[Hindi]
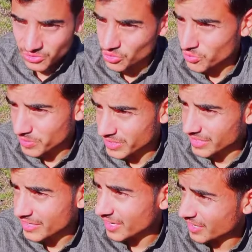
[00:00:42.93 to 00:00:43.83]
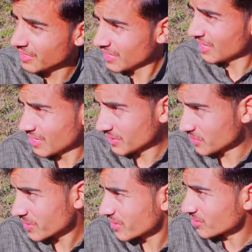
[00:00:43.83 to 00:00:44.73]
तो धूप ही नहीं है
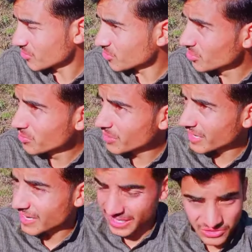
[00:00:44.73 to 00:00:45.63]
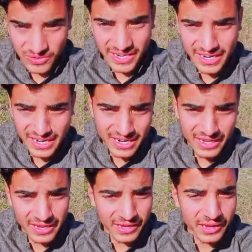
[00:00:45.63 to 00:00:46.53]
तो इधर धूप वगैरह एंजॉय कर रहे
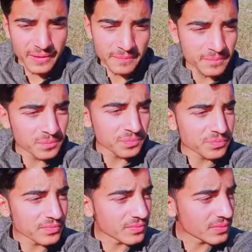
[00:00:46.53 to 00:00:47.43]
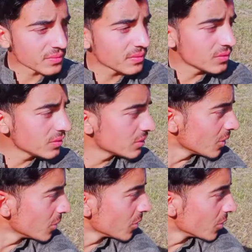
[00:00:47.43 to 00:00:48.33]
हैं हम तो